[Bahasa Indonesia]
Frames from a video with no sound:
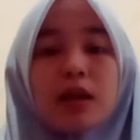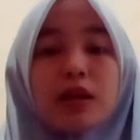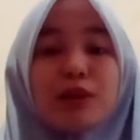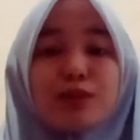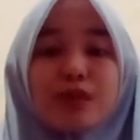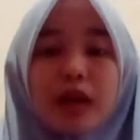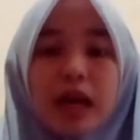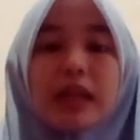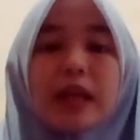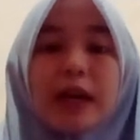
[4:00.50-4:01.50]

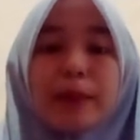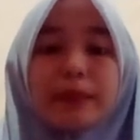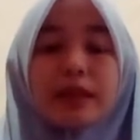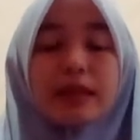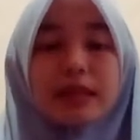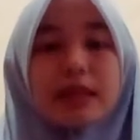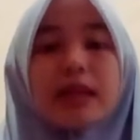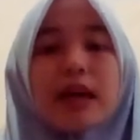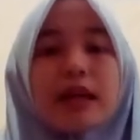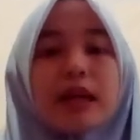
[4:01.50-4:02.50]
Lingkungan yang
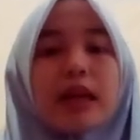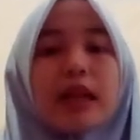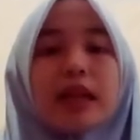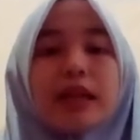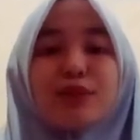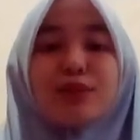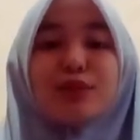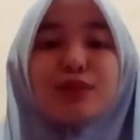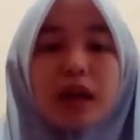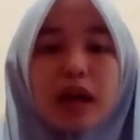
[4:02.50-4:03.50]
bersih adalah
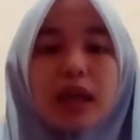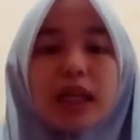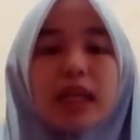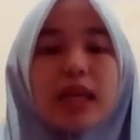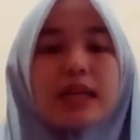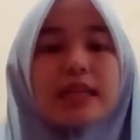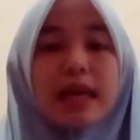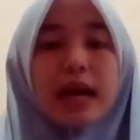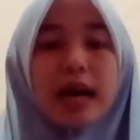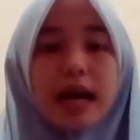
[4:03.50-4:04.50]
lingkungan yang
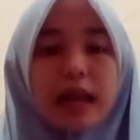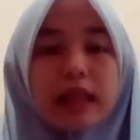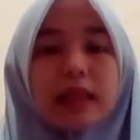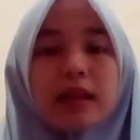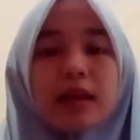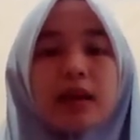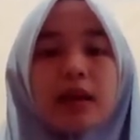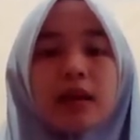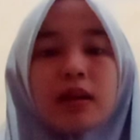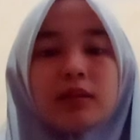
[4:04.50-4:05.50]
sehat
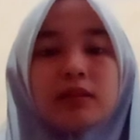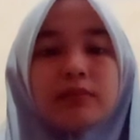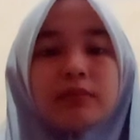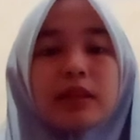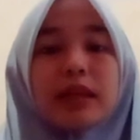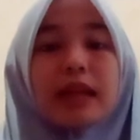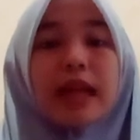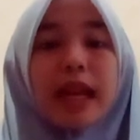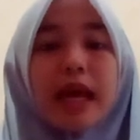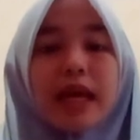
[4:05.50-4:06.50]

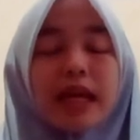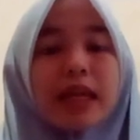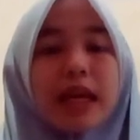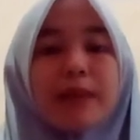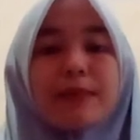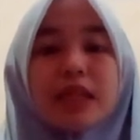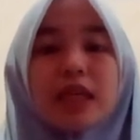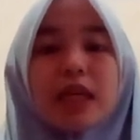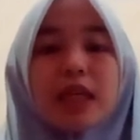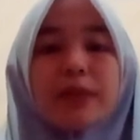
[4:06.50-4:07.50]
kelalaian dalam
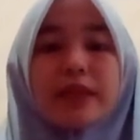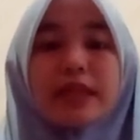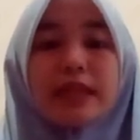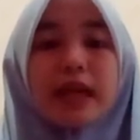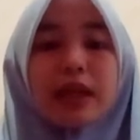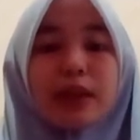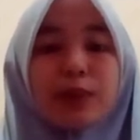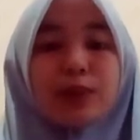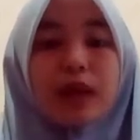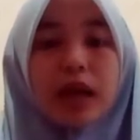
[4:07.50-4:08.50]
menjaga kebersihan
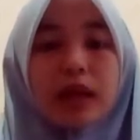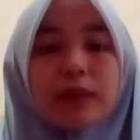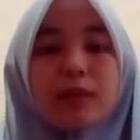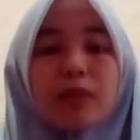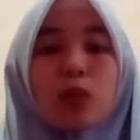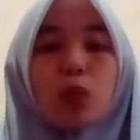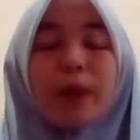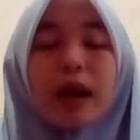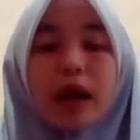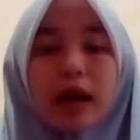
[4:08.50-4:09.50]
lingkungan
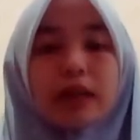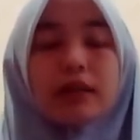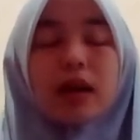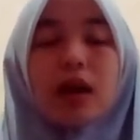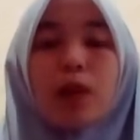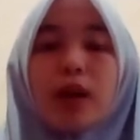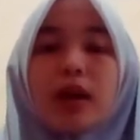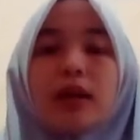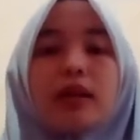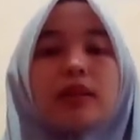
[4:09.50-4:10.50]
merupakan
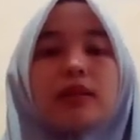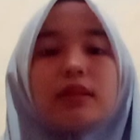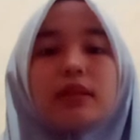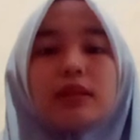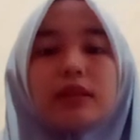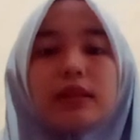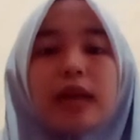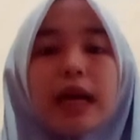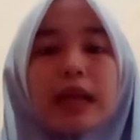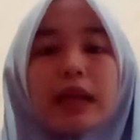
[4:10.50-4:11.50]
awal e,
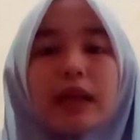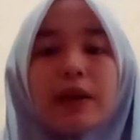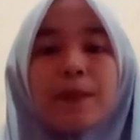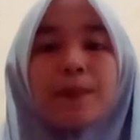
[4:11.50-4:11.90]
dari